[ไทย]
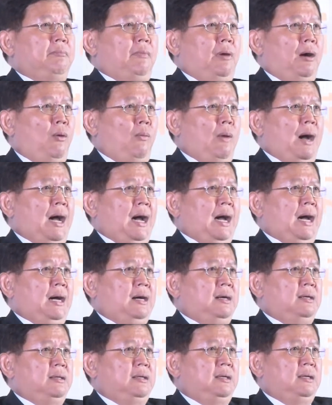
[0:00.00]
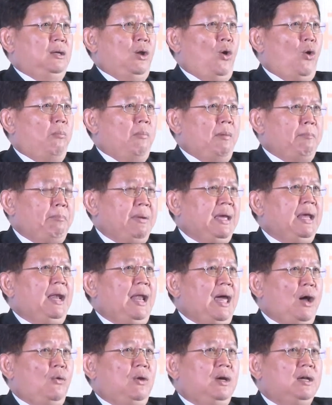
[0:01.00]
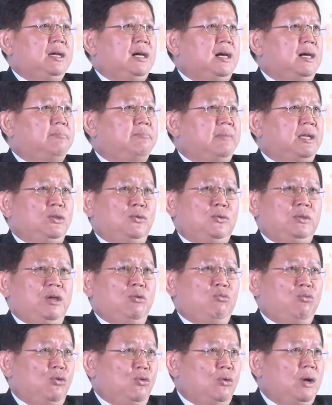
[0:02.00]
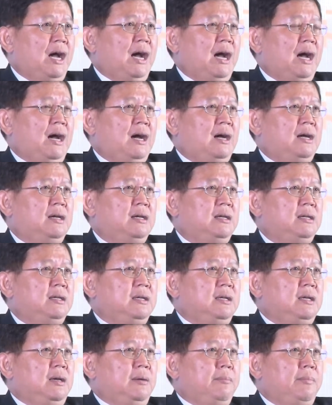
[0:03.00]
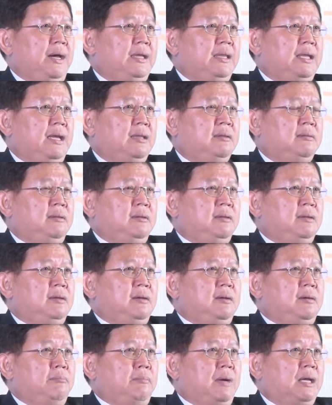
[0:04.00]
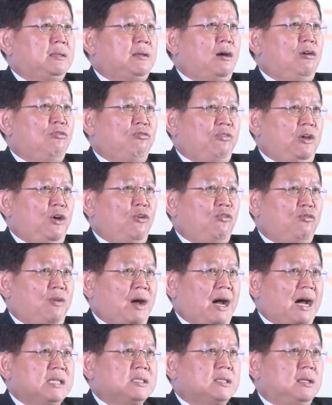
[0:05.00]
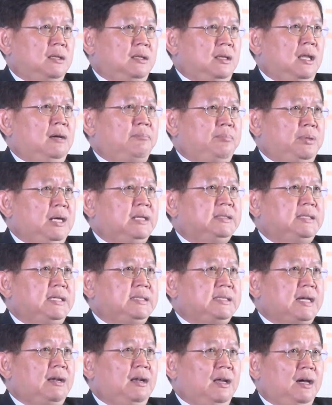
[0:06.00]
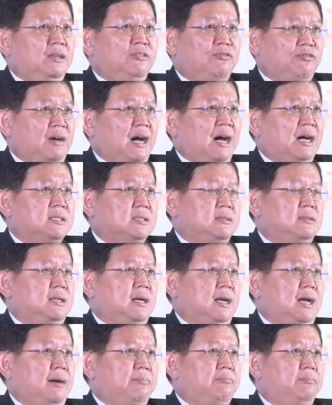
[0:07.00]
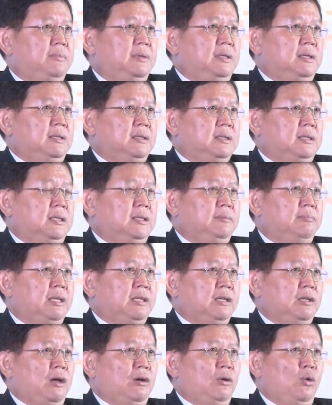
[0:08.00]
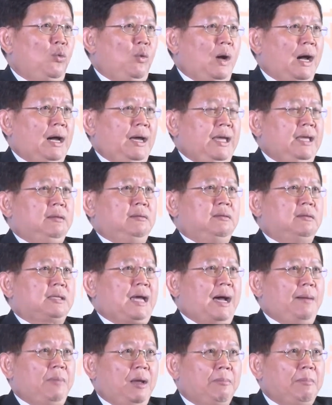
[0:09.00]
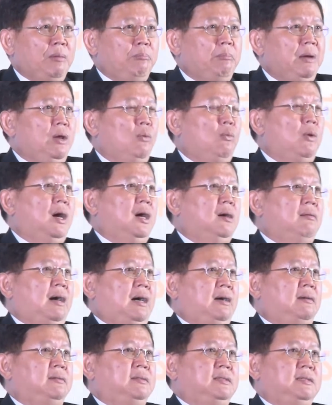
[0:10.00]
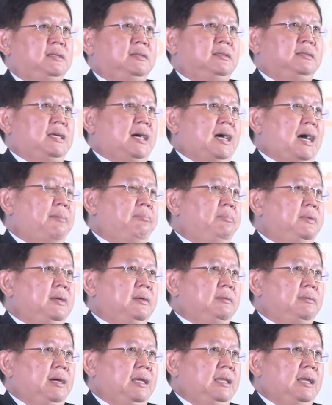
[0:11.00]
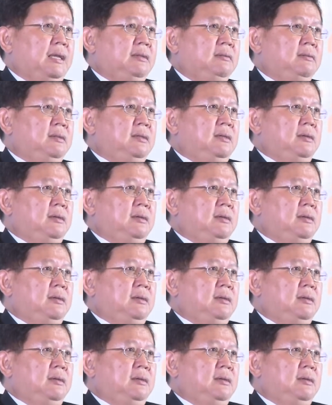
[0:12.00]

เพราะว่าโลกมันเปลี่ยนเร็วเหลือเกินมันอยู่ในบูก้าเพราะนั้นมันต้องเฟลฟาสเพื่อที่จะเรียนฟาสนะครับ คือมันจะต้องรู้ว่าเอ๊ะทำแล้วมันไม่เวิร์กอ่ะนะครับเพราะนั้น